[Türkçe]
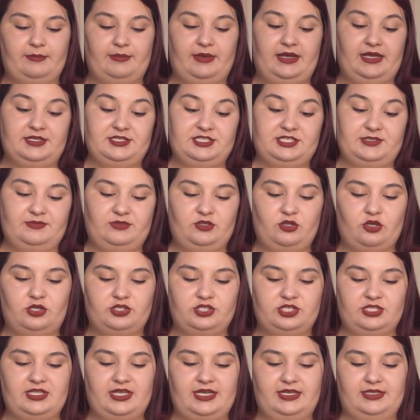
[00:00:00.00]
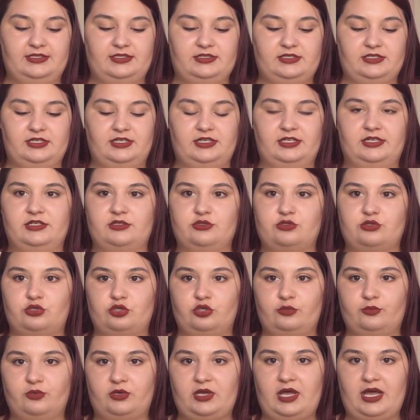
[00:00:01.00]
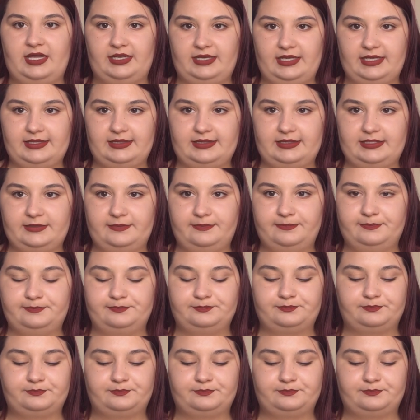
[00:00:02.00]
Ben şimdi önceden e, suyumu kaynattım.